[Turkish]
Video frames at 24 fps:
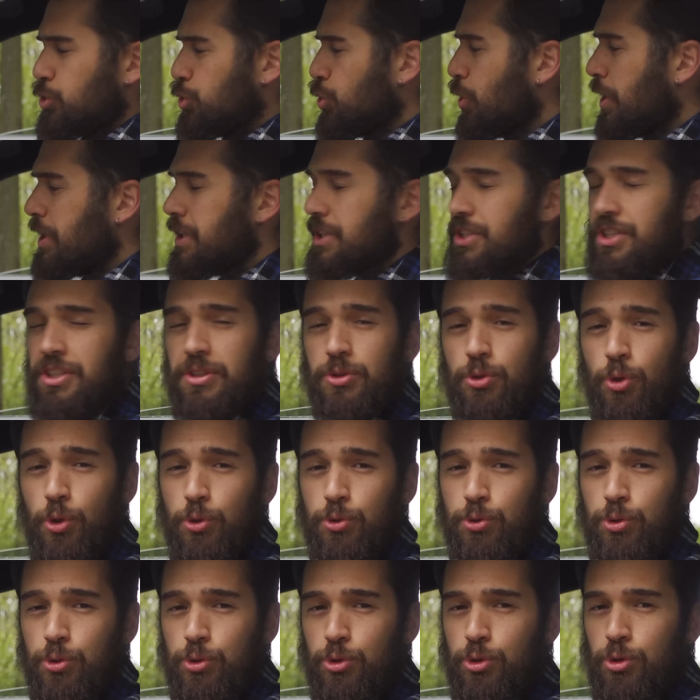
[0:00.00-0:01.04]
Şu an içinde
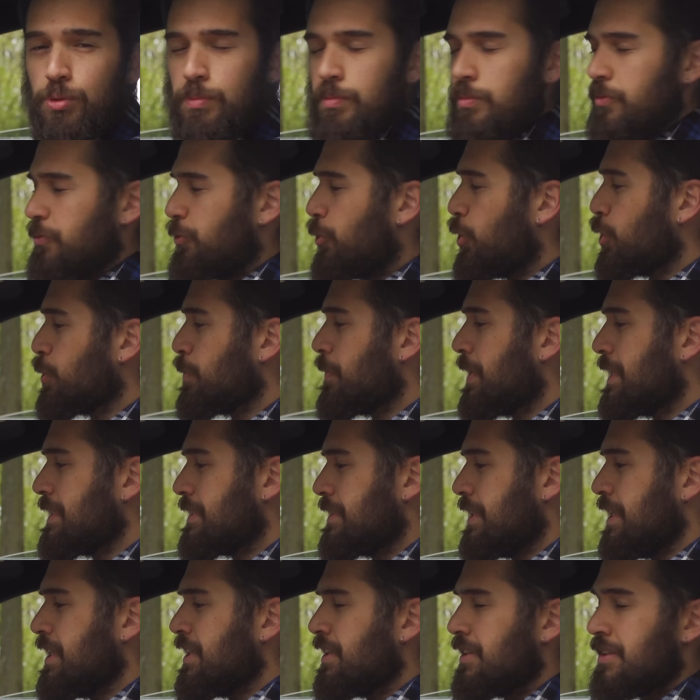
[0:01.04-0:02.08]
oturduğum Ford
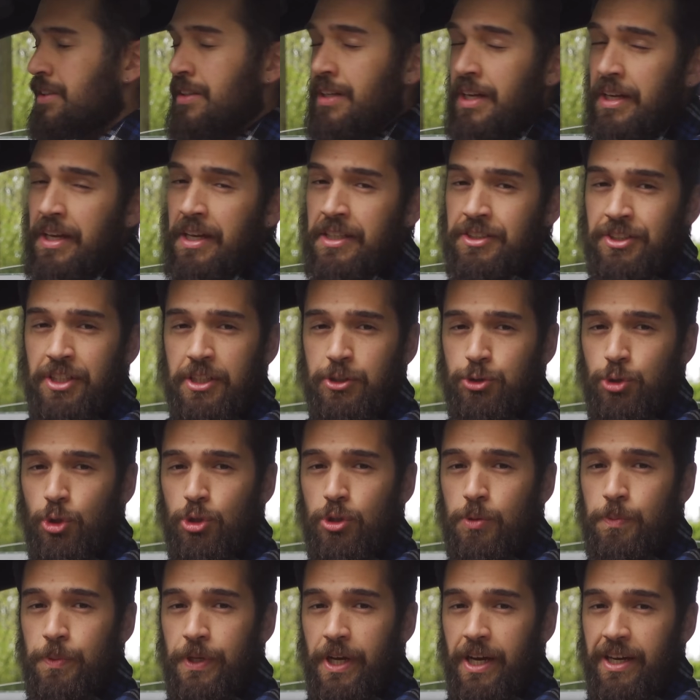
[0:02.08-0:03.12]
Mustang direk
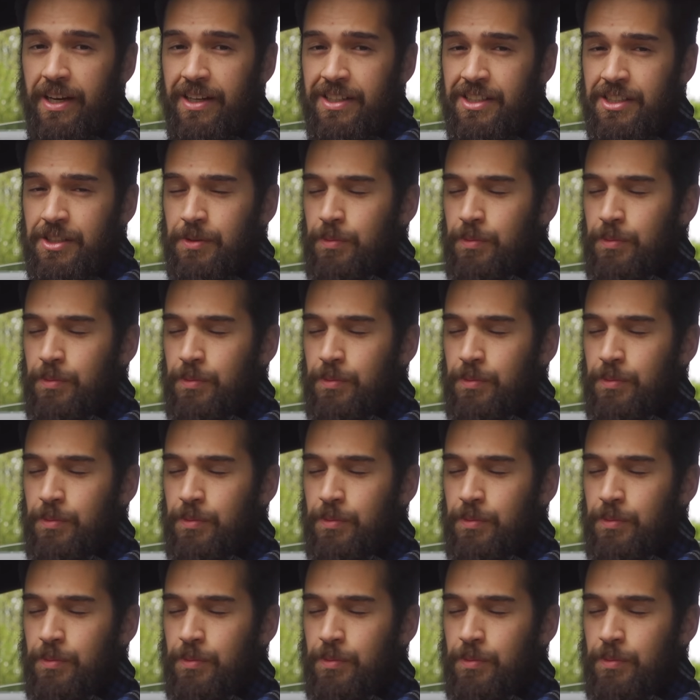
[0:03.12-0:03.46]
enjeksiyonlu bir araç.